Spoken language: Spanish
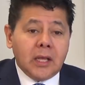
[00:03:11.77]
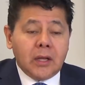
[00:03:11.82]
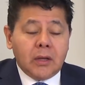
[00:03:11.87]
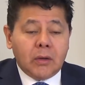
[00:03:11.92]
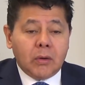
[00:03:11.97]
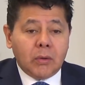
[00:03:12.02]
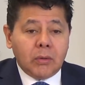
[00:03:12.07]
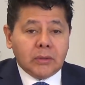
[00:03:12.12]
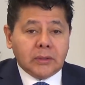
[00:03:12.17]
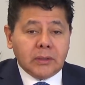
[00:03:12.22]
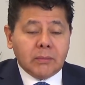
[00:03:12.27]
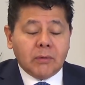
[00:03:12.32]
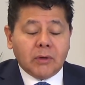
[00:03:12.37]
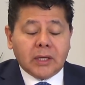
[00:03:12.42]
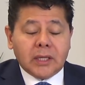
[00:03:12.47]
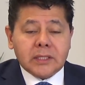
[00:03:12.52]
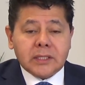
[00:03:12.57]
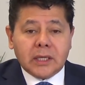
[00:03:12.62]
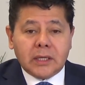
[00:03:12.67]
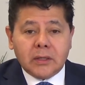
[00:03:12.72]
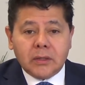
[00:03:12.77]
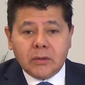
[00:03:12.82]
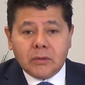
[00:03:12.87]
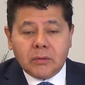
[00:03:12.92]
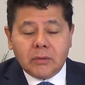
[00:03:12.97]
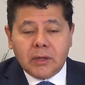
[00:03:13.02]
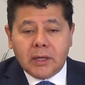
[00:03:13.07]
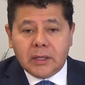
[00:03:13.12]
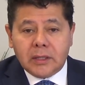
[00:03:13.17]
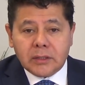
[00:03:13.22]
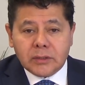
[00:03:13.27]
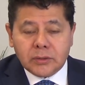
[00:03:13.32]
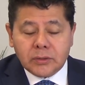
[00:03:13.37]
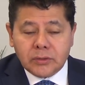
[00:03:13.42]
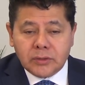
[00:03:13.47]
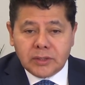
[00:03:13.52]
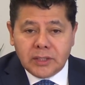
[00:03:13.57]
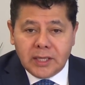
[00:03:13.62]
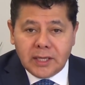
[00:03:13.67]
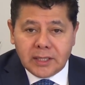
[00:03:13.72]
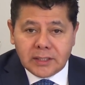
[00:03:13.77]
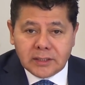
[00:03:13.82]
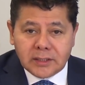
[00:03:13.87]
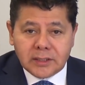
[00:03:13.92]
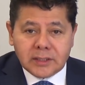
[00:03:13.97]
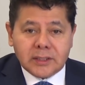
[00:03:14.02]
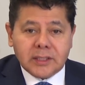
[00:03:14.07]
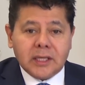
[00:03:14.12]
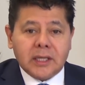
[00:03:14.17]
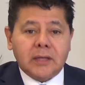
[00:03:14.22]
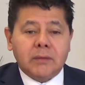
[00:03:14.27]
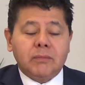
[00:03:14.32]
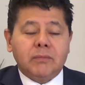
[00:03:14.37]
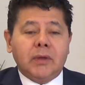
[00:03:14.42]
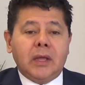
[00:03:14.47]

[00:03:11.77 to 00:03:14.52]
Lo último que salió en estos días es que el,